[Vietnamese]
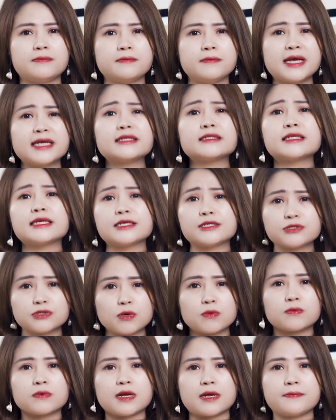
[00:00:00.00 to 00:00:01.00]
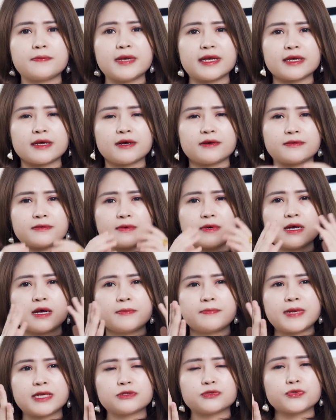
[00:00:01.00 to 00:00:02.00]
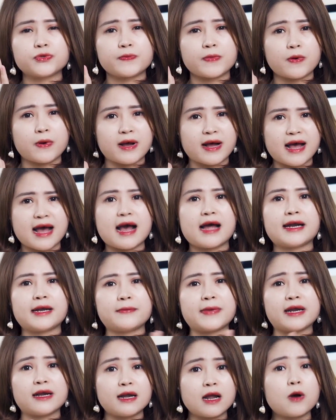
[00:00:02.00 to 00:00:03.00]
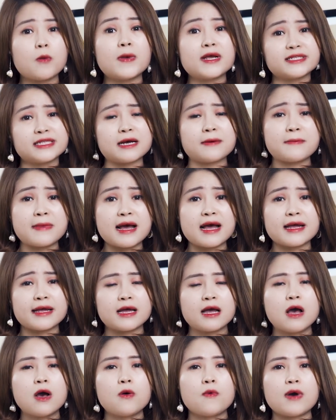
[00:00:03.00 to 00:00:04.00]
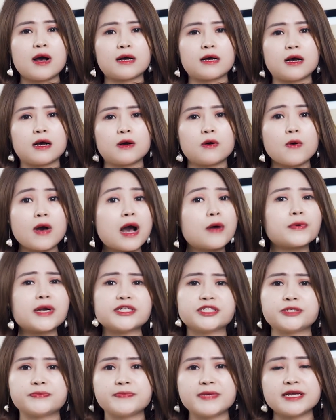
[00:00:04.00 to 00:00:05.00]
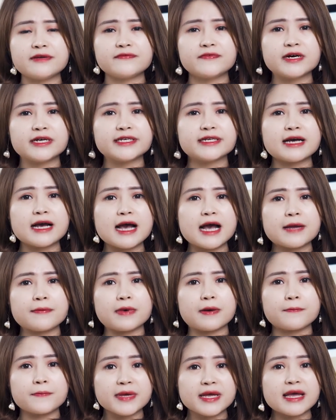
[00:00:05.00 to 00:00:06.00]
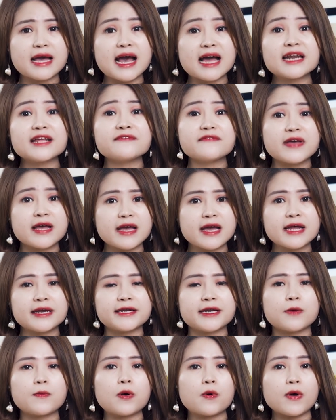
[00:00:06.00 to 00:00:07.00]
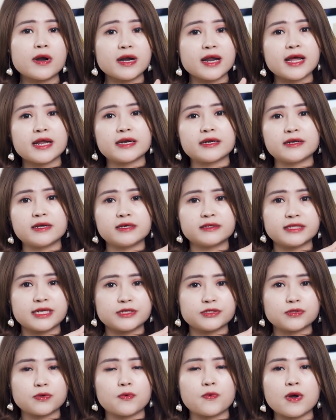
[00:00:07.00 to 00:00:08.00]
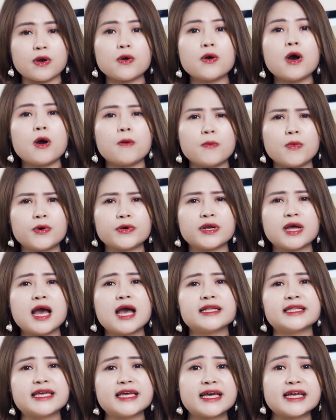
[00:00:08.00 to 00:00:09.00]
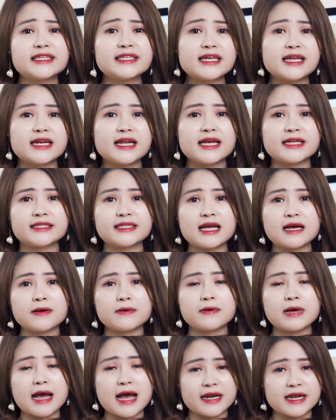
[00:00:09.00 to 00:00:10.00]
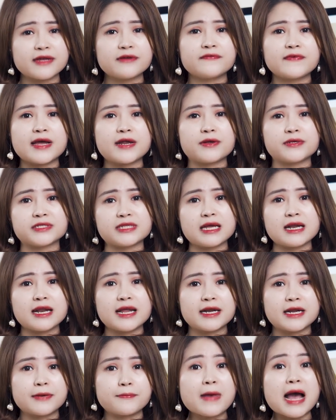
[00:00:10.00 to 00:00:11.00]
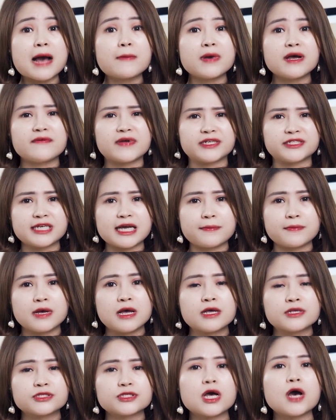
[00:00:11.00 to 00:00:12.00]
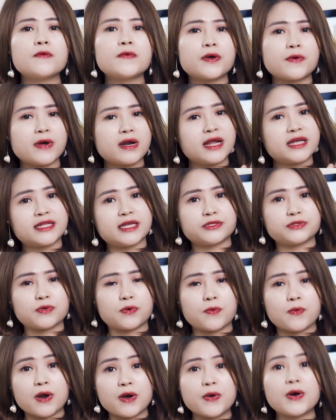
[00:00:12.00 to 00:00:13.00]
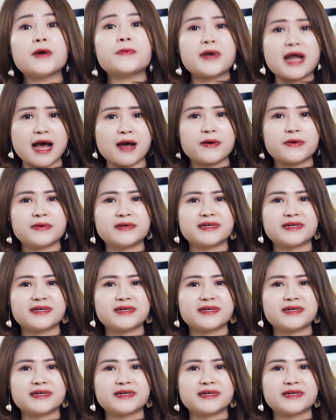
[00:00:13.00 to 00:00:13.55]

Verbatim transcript: bệnh tình dục, là bệnh bệnh sùi màu gà này, bệnh lậu, bệnh giang mai. Hoặc khoa học đã chứng minh với những ai mà bị hát i vê/AIDS, nếu mà quan hệ đường tình dục qua lỗ hậu môn thì cái tỷ lệ tăng hát i vê nó sẽ lên đến ba mươi phần trăm so với quan hệ tình dục qua lỗ âm đạo.